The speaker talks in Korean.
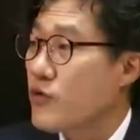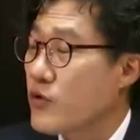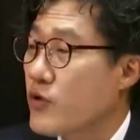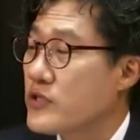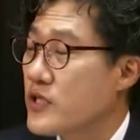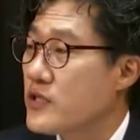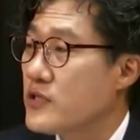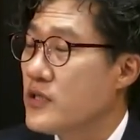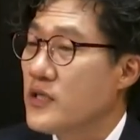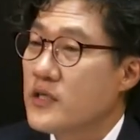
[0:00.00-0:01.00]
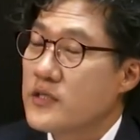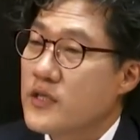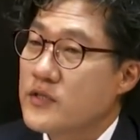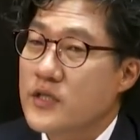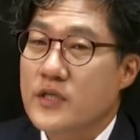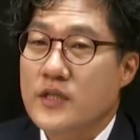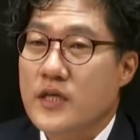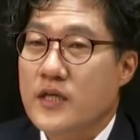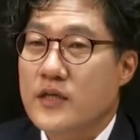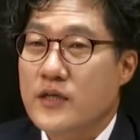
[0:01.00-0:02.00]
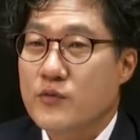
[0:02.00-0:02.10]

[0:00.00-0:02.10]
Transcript: 네, 괜찮은 성적인데 예.